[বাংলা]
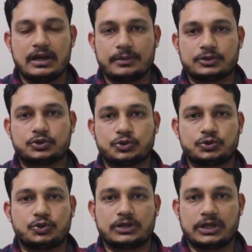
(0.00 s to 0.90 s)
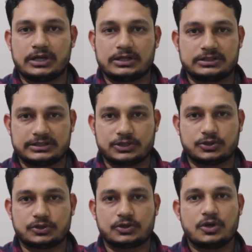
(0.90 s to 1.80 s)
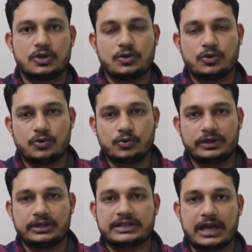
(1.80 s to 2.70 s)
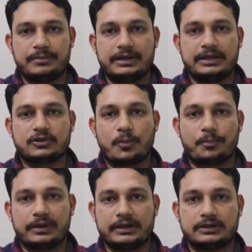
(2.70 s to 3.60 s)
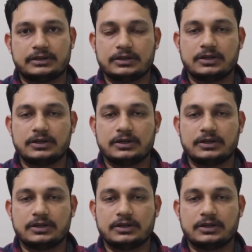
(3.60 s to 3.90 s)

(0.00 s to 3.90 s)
আমার চোদ্দোটা সেশন উনি টাইমলি কমপ্লিট